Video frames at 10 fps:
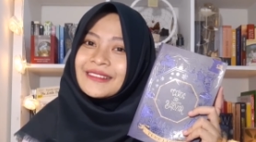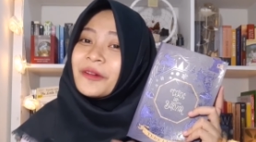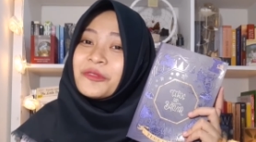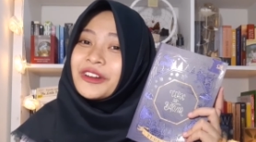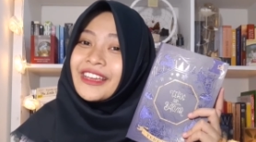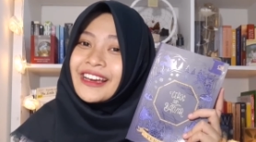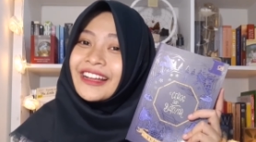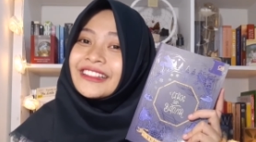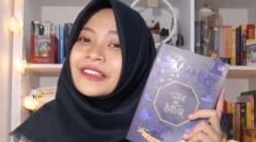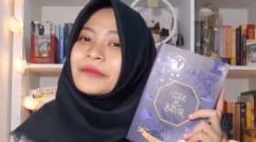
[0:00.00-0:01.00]

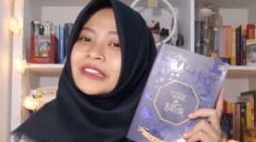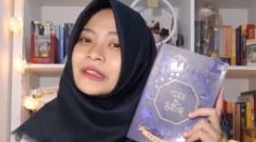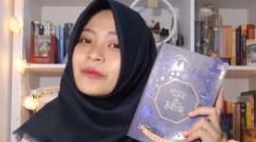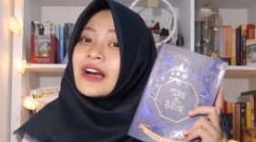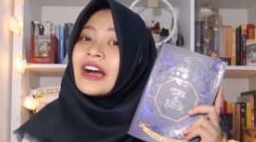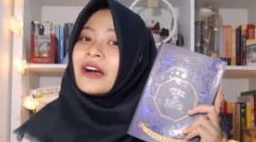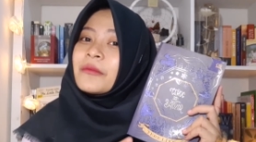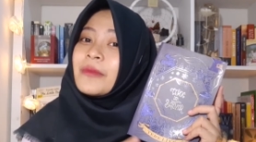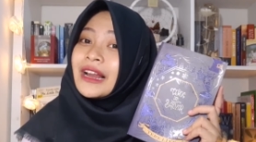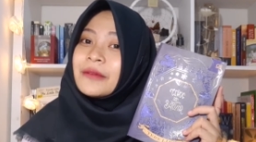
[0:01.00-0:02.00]
Kemudian tiba-tiba
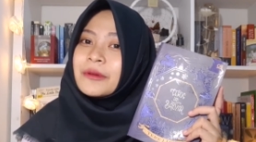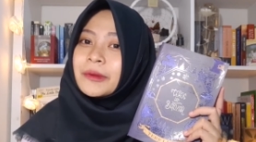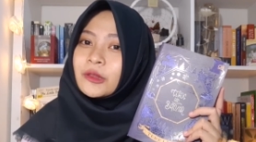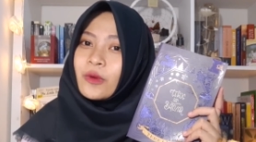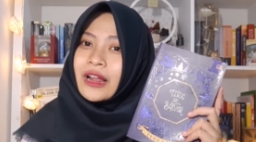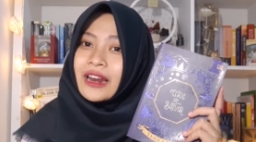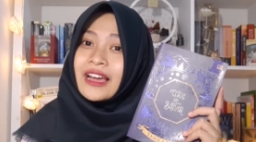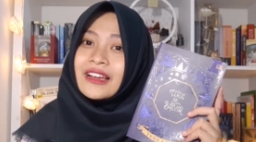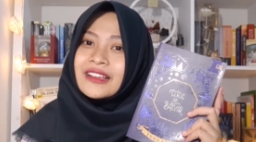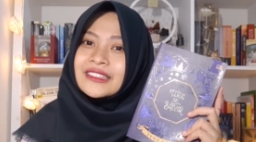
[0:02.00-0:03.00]
kembali
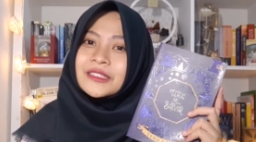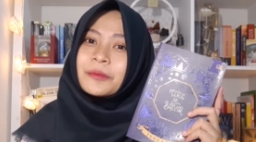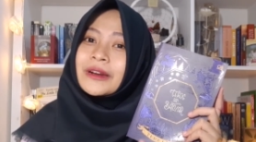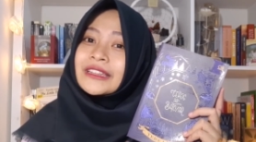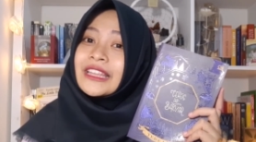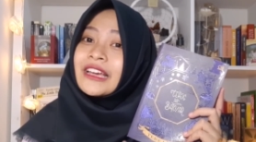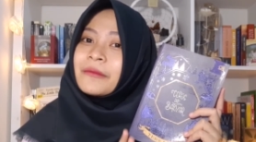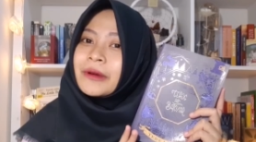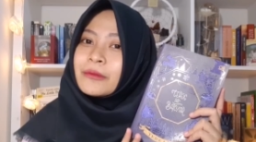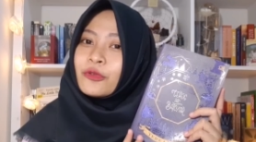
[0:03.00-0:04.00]
berpetualang seperti
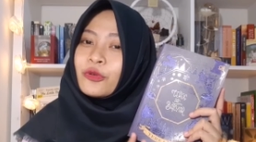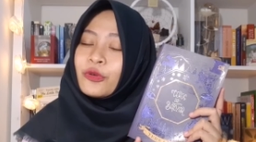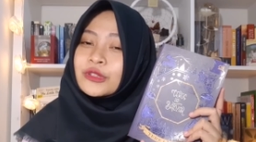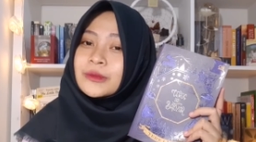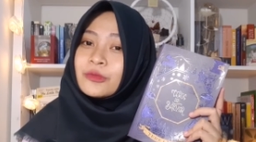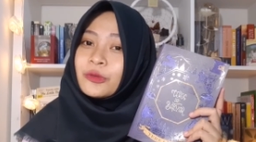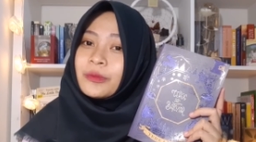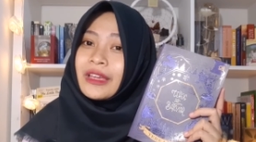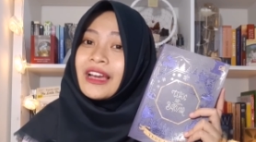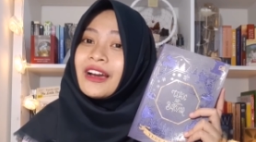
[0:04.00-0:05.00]
keempat buku
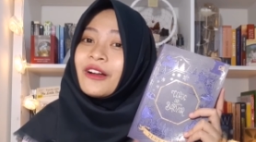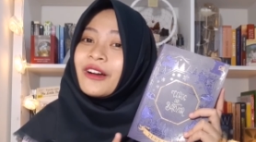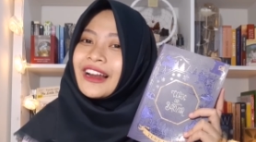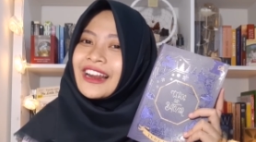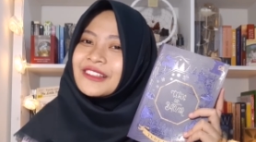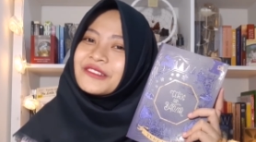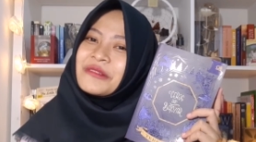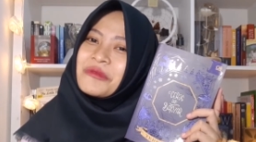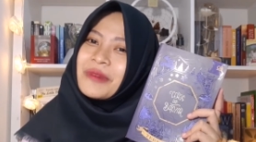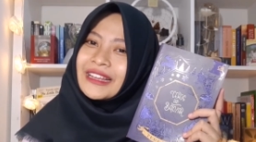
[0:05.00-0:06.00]
sebelumnya kalau kalian
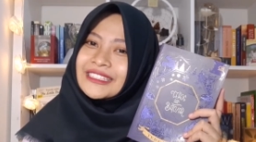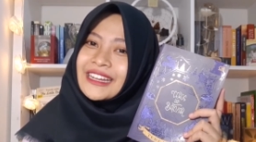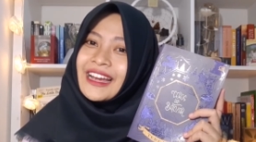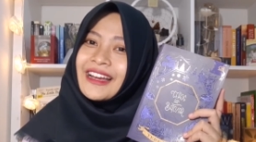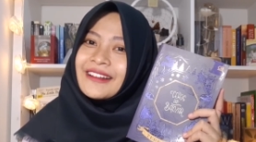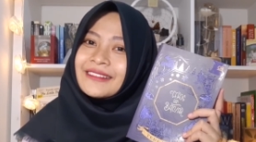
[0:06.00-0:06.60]
sudah membaca.